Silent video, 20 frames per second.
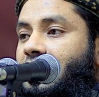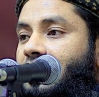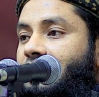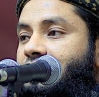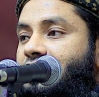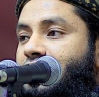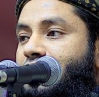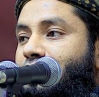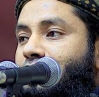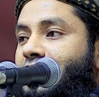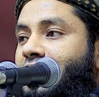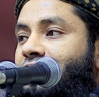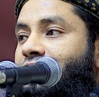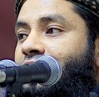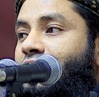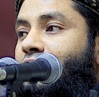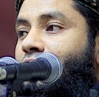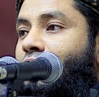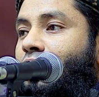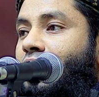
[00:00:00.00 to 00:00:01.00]
তাফসির
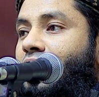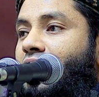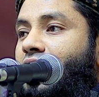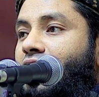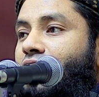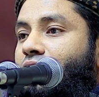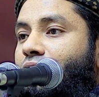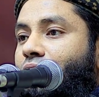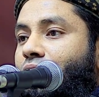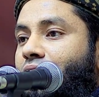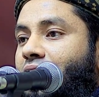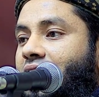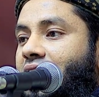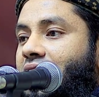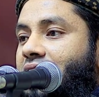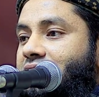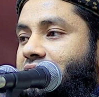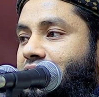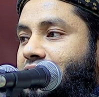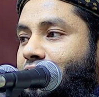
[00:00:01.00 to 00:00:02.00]
মাহফিল কল্যাণকর
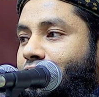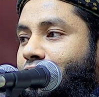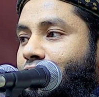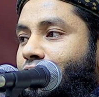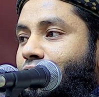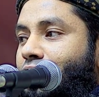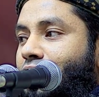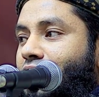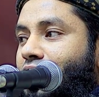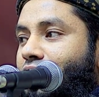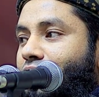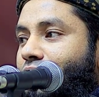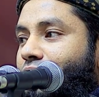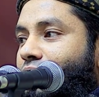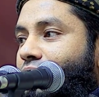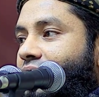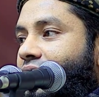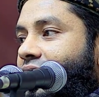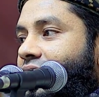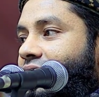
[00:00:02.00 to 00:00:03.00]
কাজ না
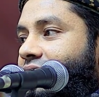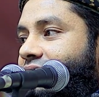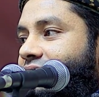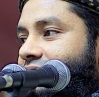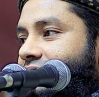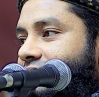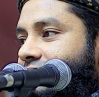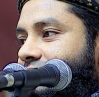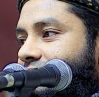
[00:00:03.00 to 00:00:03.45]
অকল্যাণকর কাজ